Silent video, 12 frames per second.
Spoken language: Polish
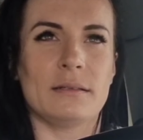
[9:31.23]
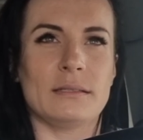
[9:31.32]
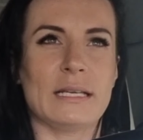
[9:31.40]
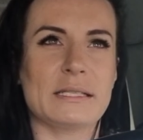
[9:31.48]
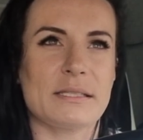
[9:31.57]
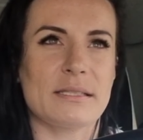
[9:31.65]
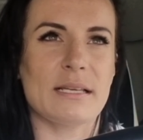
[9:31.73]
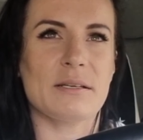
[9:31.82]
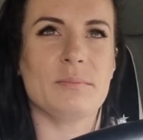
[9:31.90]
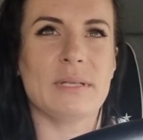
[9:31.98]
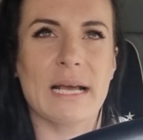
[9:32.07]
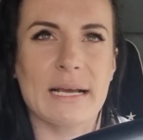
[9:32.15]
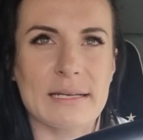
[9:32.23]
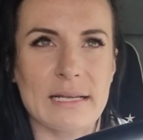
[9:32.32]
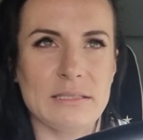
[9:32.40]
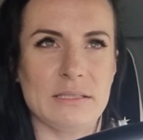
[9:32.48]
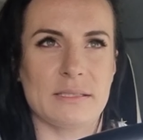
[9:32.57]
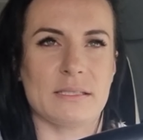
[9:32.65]
Jestem na
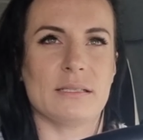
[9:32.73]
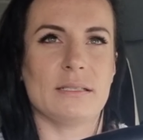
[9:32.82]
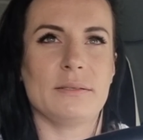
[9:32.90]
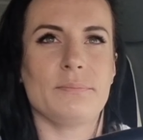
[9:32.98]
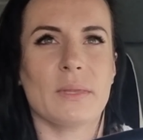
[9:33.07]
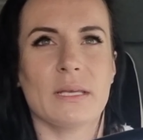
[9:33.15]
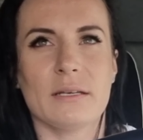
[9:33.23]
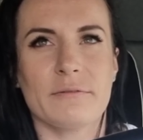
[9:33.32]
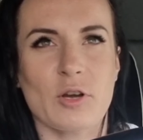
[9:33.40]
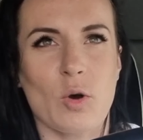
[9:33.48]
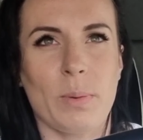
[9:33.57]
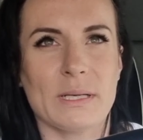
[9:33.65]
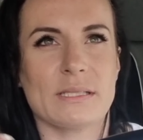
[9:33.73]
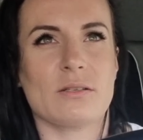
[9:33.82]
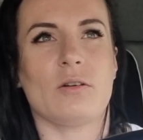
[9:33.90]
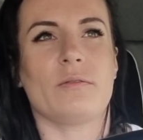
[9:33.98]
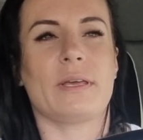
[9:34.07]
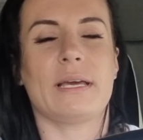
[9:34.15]
granicy e, w
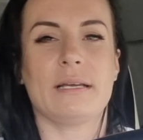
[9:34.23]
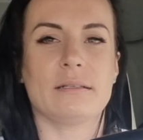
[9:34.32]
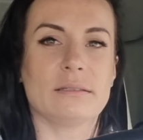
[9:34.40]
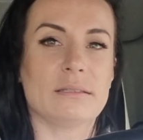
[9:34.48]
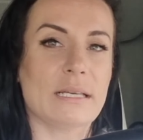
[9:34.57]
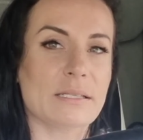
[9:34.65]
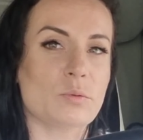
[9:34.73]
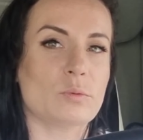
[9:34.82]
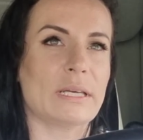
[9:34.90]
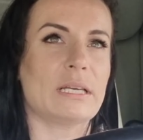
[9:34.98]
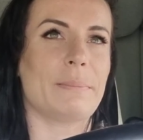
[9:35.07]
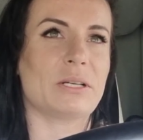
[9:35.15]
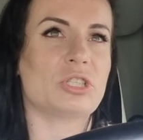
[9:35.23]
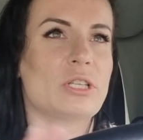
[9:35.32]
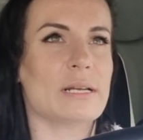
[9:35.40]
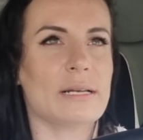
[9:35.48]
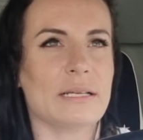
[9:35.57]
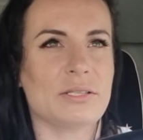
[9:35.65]
Kołbaskowie. Jest tutaj chyba
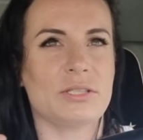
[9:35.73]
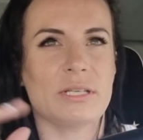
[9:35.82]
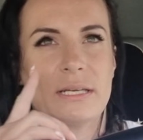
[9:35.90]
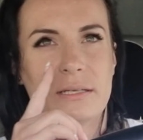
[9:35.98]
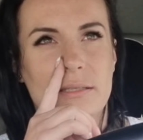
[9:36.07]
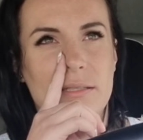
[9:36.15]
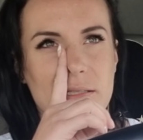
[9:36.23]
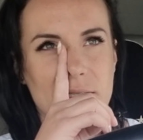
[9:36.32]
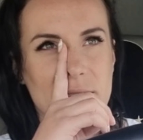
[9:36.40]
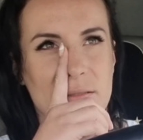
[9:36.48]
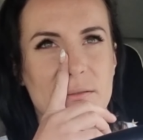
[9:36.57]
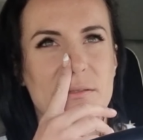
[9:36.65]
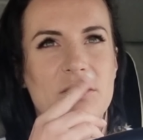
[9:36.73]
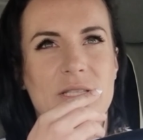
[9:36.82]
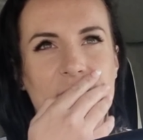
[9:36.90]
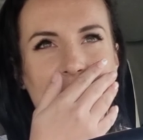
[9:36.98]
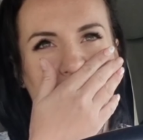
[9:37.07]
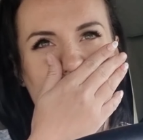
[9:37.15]
14,
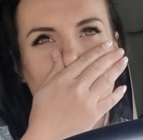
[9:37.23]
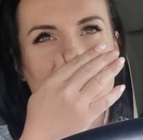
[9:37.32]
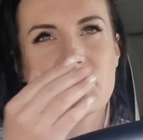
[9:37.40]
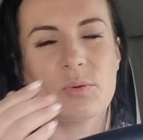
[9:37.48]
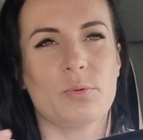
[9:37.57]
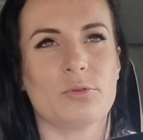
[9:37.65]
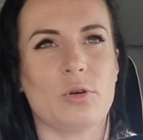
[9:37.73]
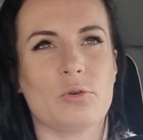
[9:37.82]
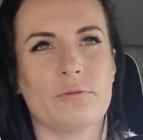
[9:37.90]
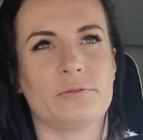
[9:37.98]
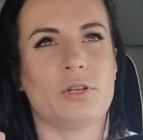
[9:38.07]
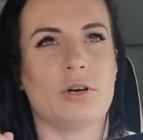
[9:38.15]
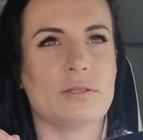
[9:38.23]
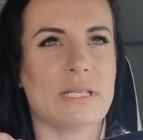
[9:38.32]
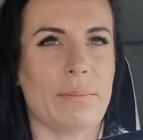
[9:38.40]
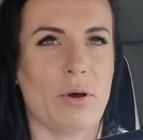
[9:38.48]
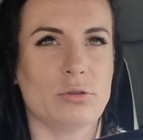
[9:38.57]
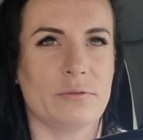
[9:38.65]
14 e, dystrybutorów do
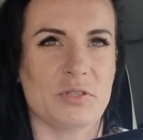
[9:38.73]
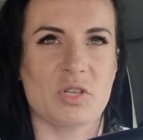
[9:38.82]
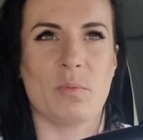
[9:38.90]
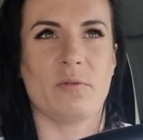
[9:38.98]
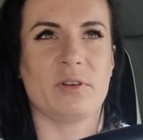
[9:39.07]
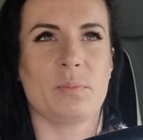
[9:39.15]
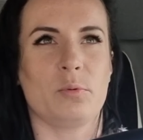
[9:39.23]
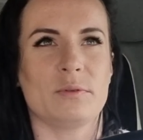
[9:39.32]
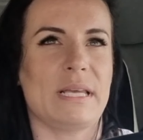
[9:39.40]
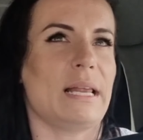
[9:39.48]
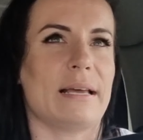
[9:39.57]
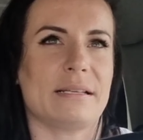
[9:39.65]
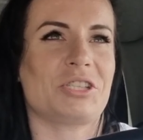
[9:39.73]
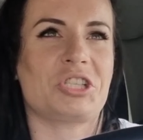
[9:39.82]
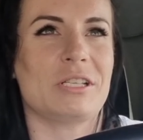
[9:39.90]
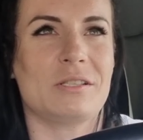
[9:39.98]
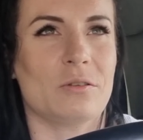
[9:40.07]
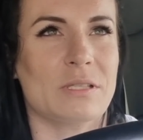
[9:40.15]
samochodów osobowych plus ile? Z
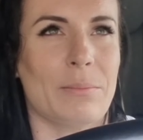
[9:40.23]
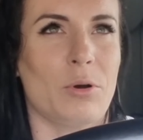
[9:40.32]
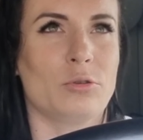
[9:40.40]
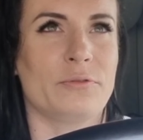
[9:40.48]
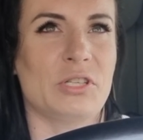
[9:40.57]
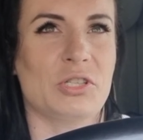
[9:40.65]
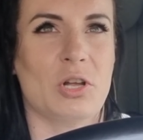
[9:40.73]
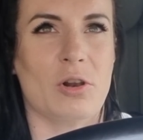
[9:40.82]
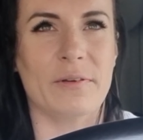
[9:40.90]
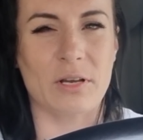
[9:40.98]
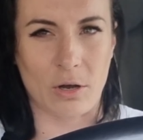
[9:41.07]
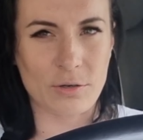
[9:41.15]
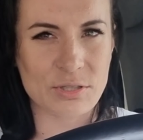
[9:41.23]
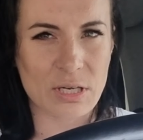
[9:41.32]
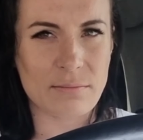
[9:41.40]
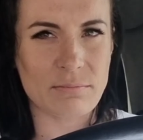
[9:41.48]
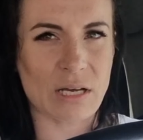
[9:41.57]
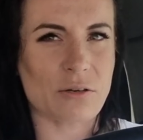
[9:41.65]
6 do samochodów ciężarowych? 8?
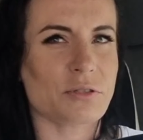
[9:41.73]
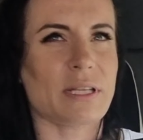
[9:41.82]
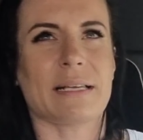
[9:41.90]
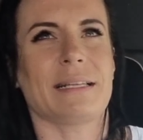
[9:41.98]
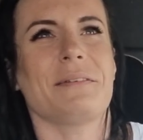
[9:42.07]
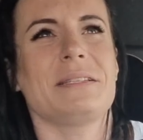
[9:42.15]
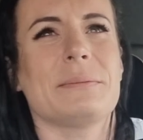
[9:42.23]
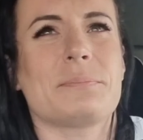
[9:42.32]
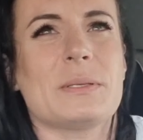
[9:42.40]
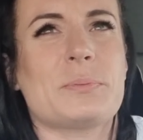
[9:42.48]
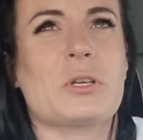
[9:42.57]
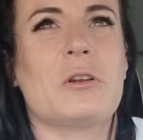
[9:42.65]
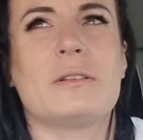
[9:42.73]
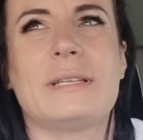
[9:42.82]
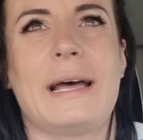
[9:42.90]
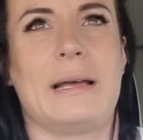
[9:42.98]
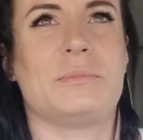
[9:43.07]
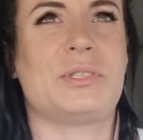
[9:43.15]
Jakoś tak, nawet nie, nie
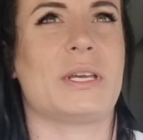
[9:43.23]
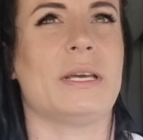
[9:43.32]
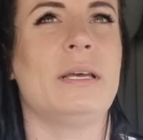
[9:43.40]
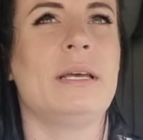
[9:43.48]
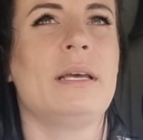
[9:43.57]
przeglądałam się.